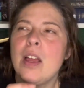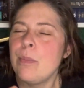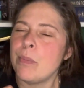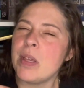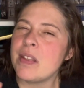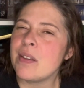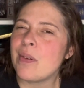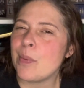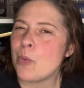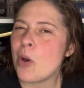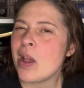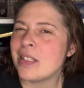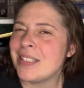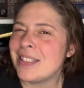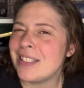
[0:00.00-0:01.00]
mais c'est vraiment
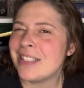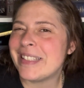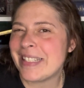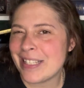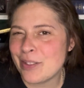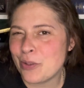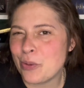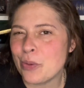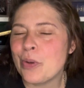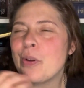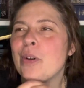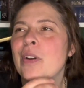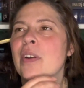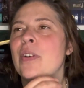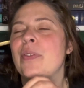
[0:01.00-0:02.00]
axé sur
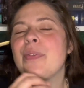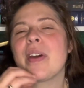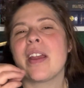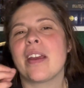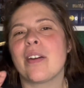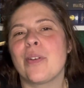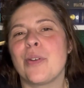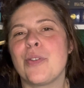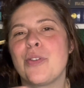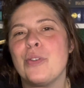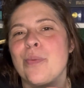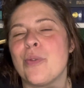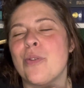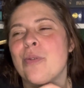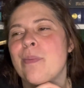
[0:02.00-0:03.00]
le frère
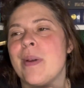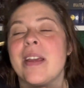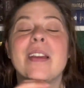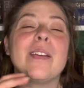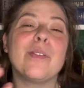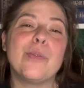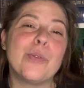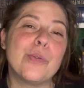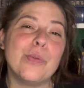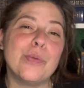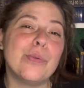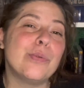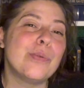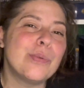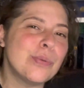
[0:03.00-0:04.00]
jumeau, ben, du
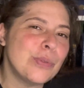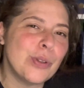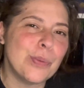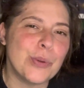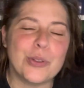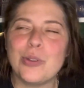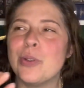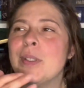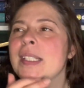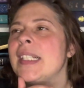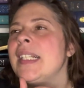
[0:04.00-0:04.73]
coup, de monsieur.